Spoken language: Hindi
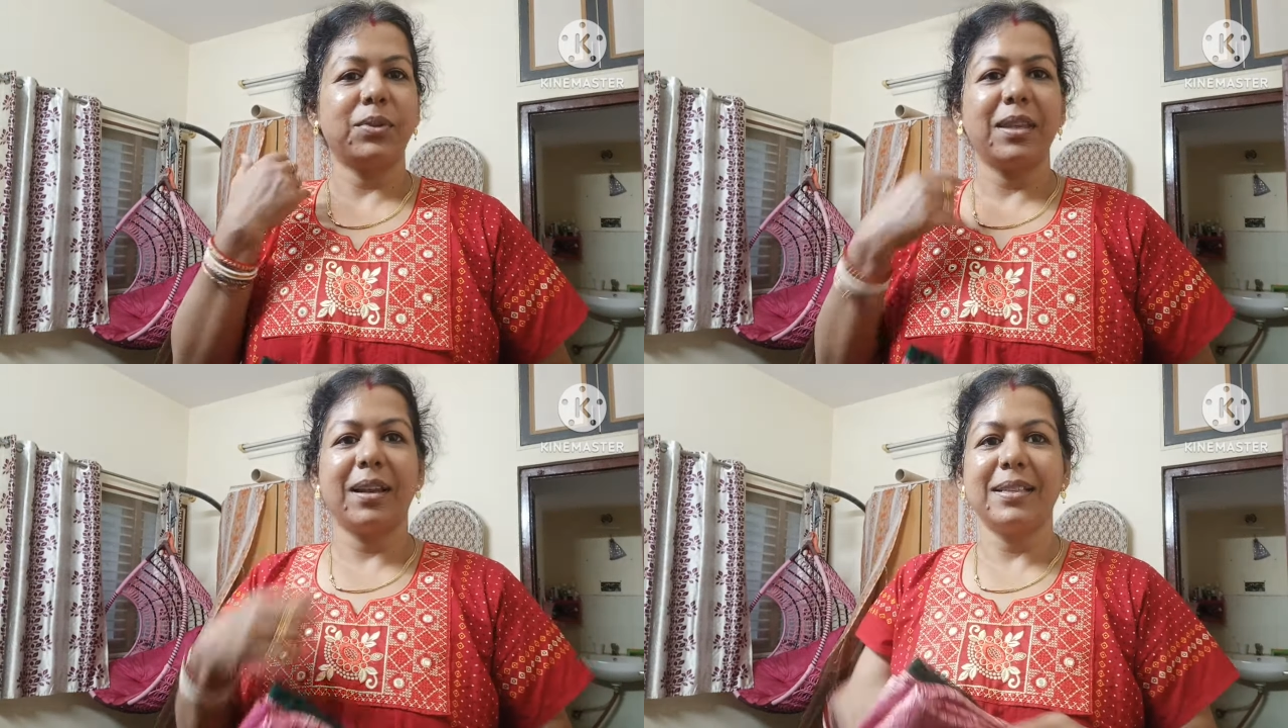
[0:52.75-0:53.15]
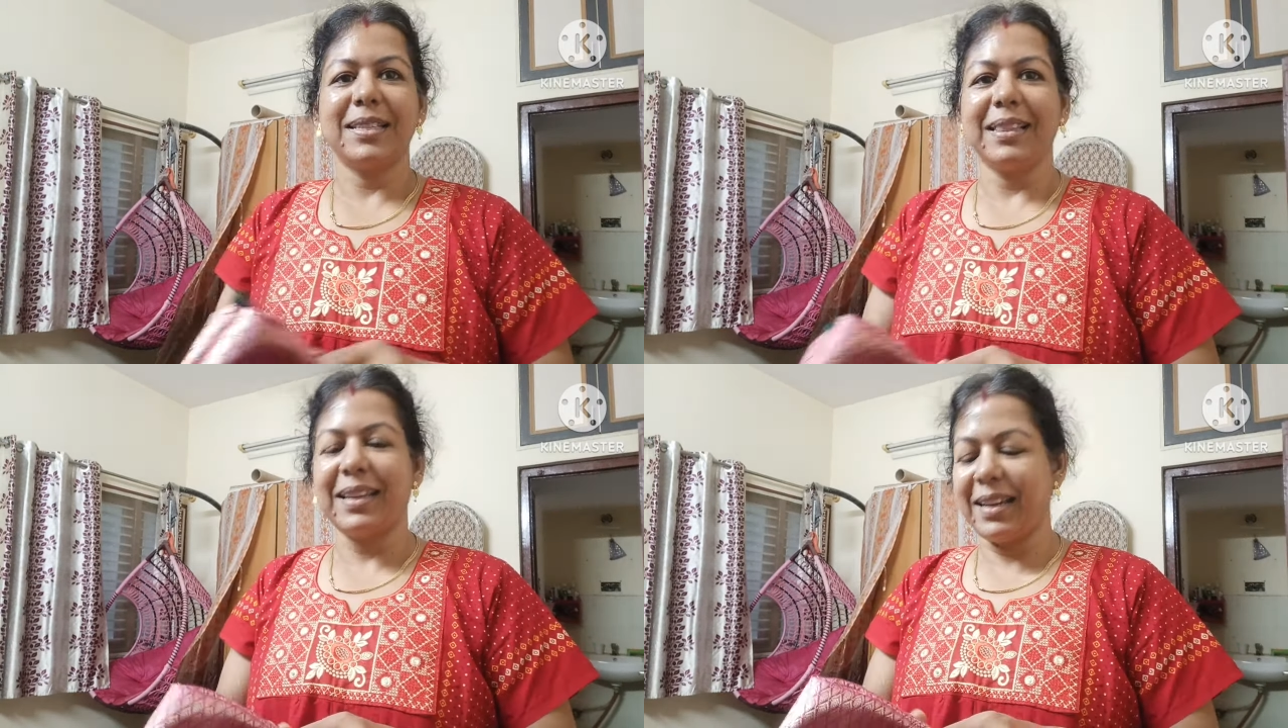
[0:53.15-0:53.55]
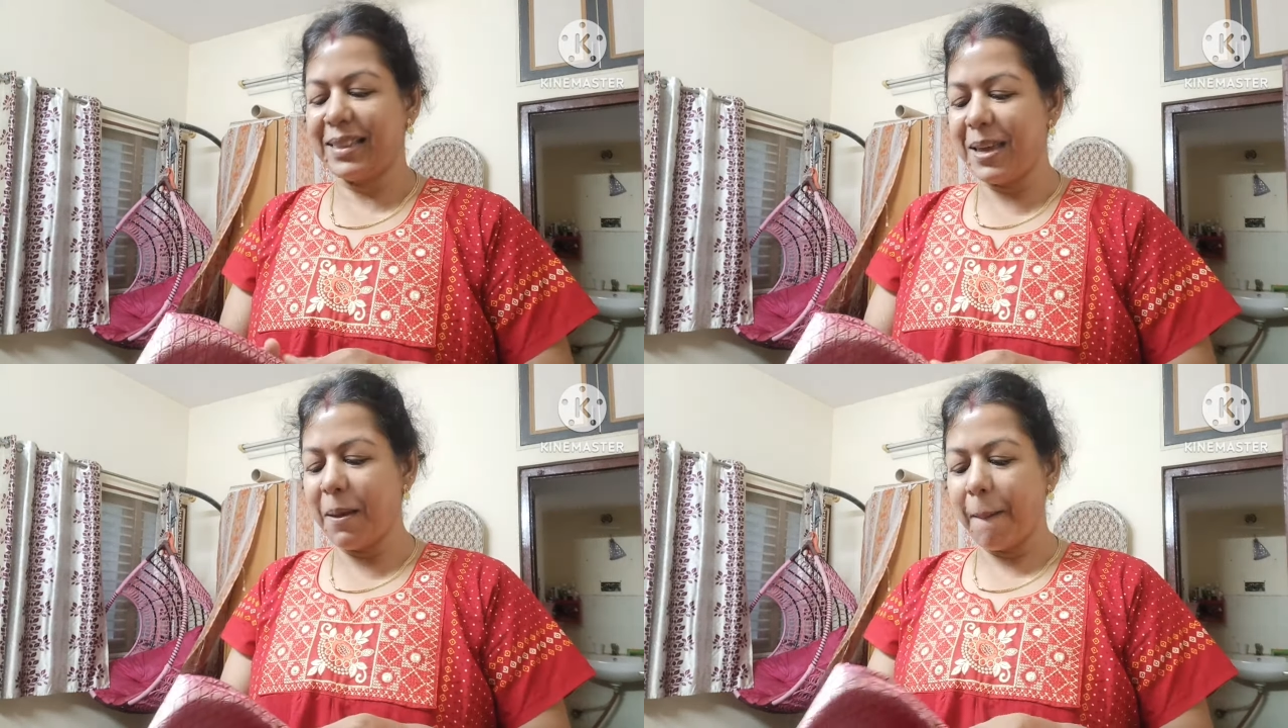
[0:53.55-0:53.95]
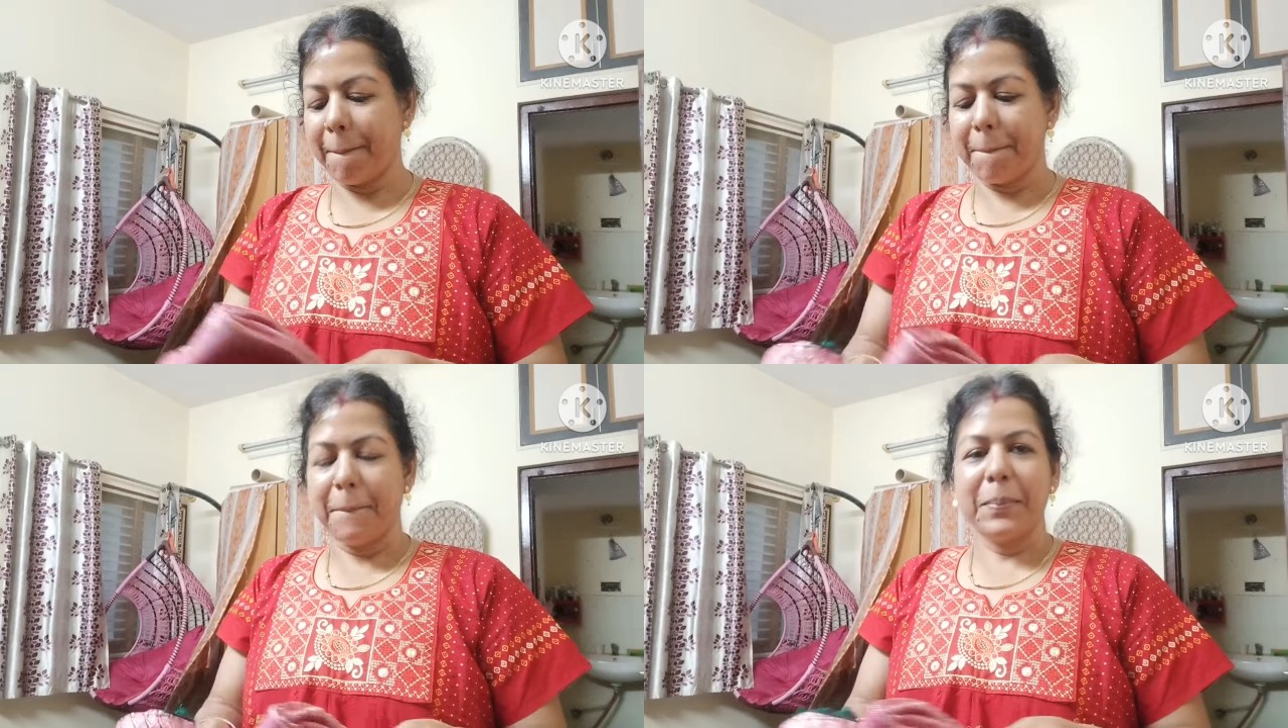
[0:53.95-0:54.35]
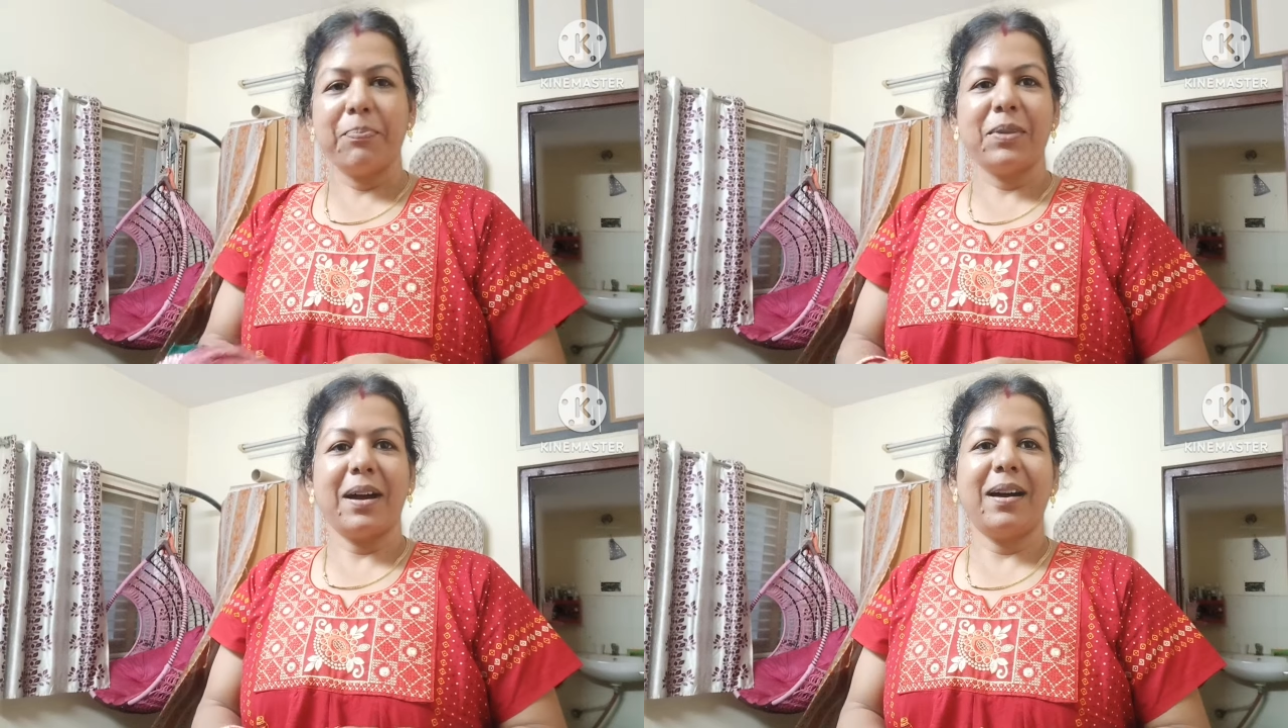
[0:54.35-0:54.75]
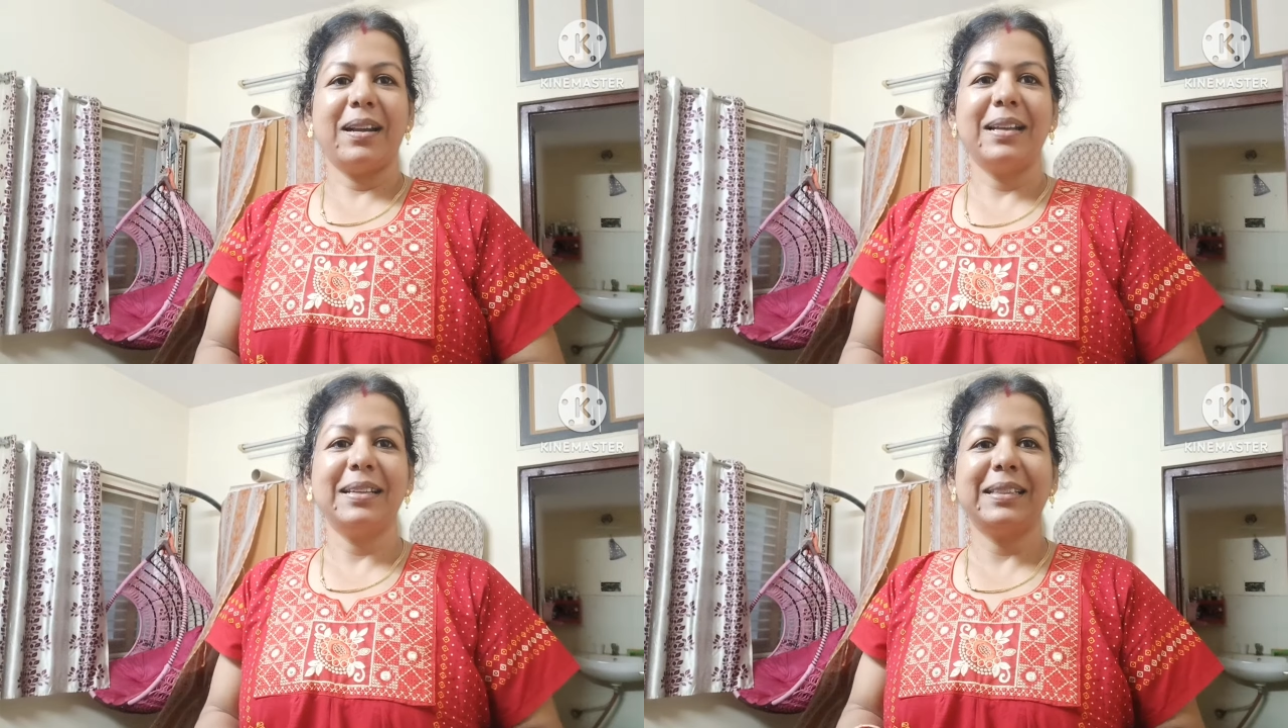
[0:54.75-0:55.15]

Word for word: उठता रह चलता रहता है और